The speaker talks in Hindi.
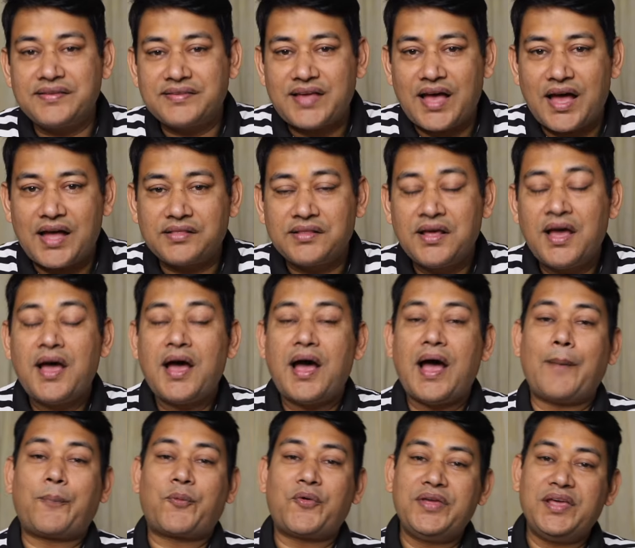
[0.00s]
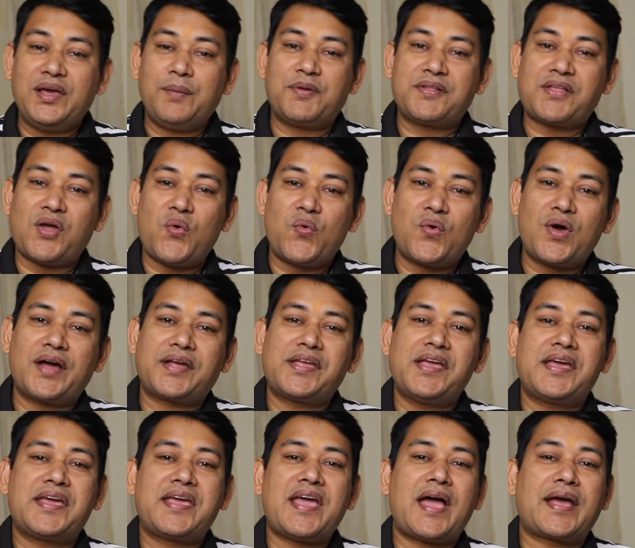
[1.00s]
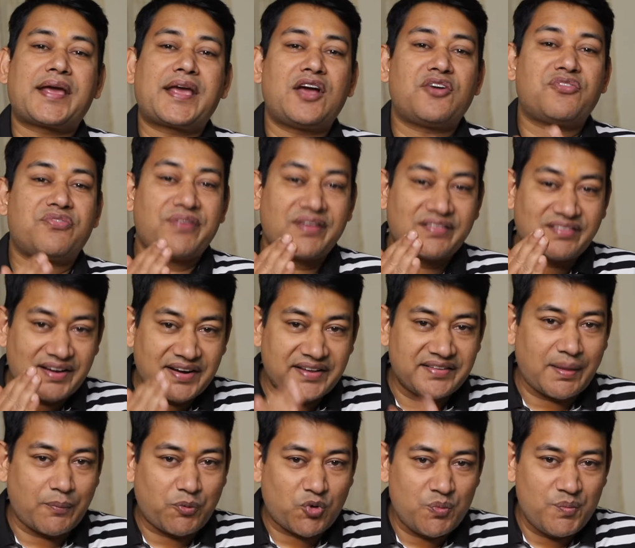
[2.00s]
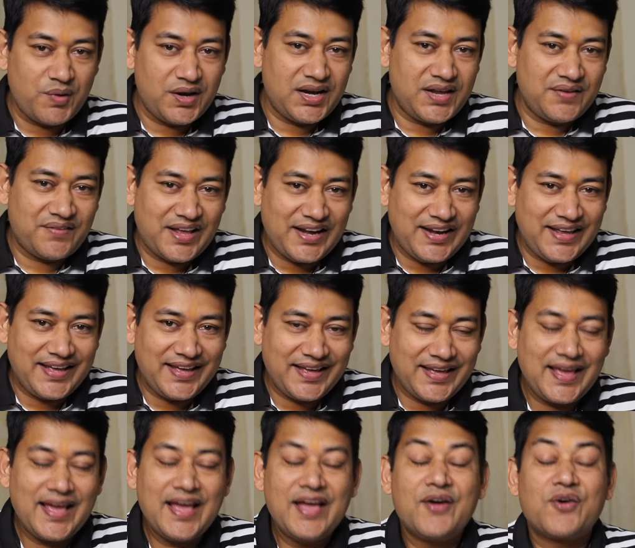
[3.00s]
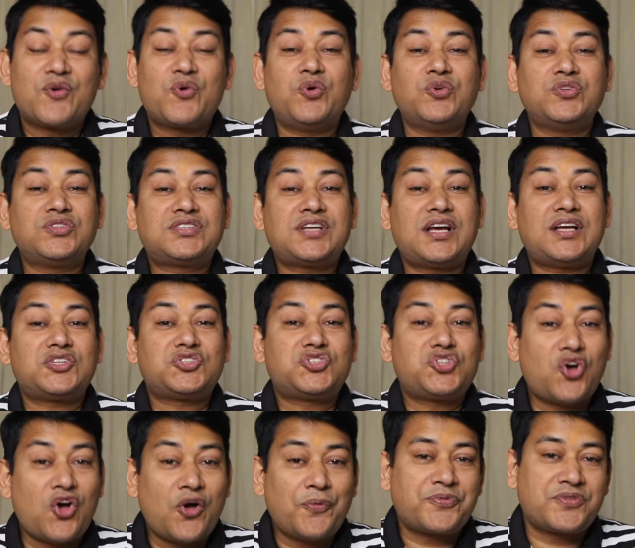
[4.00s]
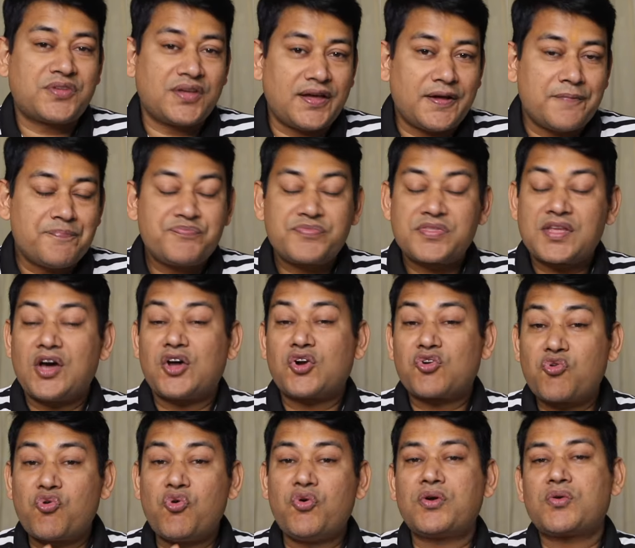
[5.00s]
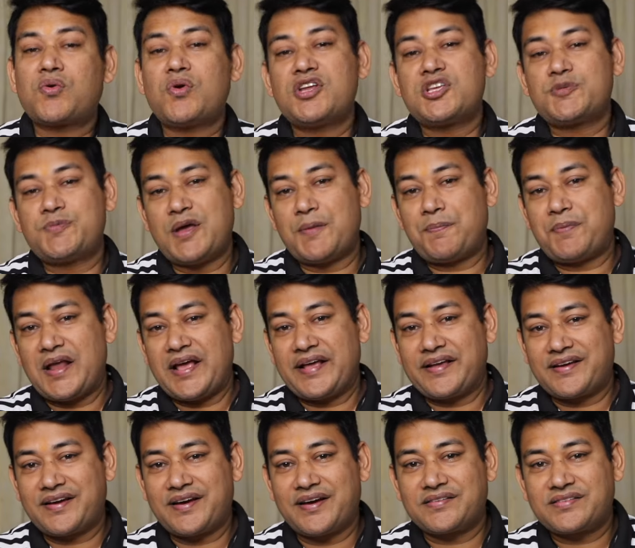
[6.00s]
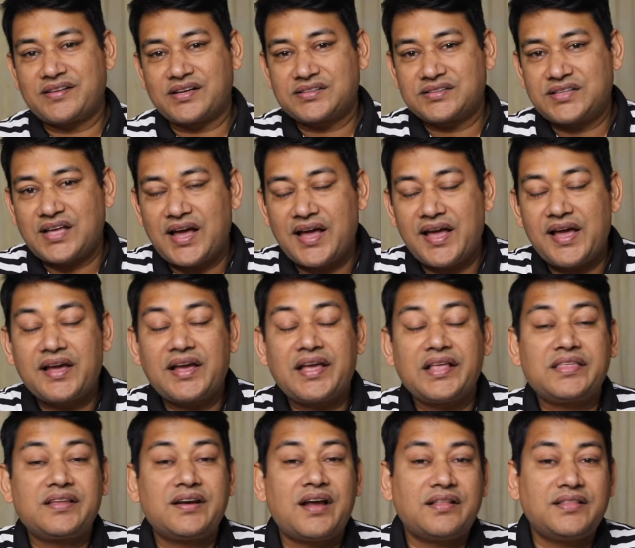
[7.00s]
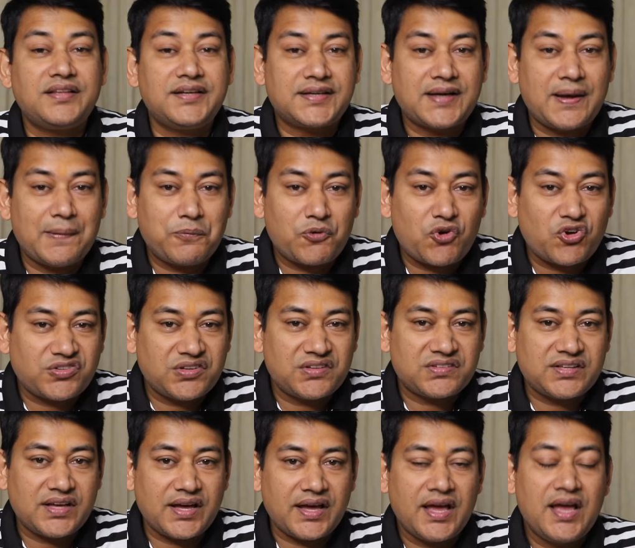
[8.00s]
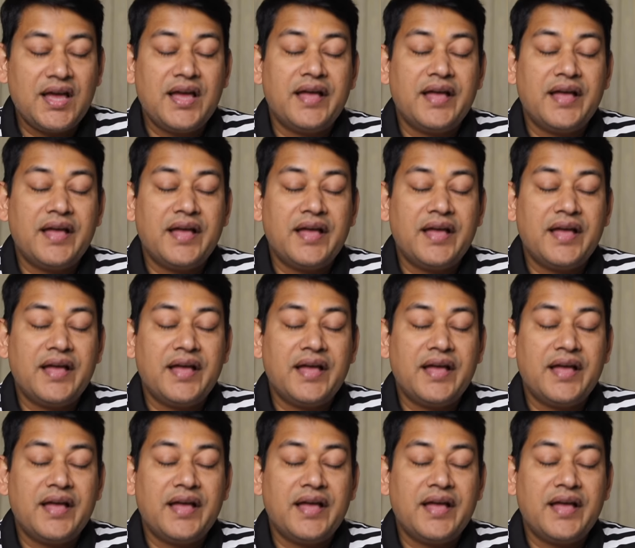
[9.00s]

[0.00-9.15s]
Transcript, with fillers: ही साथ आपको ये बताऊँगा कि क्या क्या फैसिलिटीज़ आपको मिलने वाले हैं कौन सा जॉब्स है और कौन कौन इसमें अप्लाई कर सकता है कितना दिन का प्रोसेस है